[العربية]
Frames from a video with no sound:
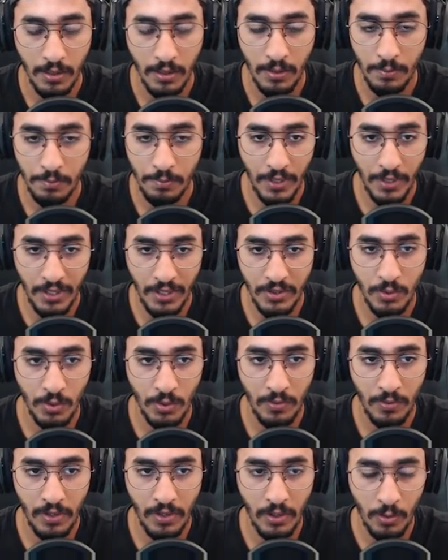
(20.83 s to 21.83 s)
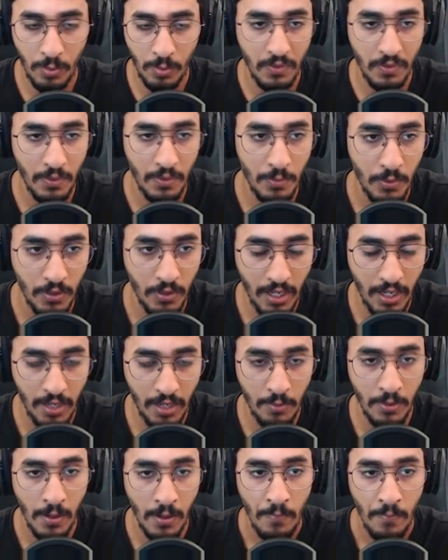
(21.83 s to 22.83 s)
بيحسون الفرق وبيفهمون
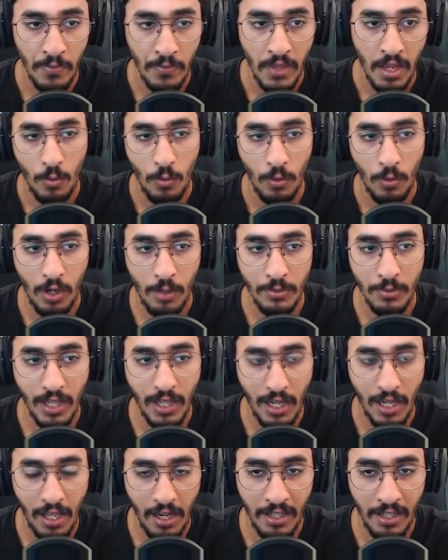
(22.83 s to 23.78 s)
كلامي. واليوم ان شاء الله راح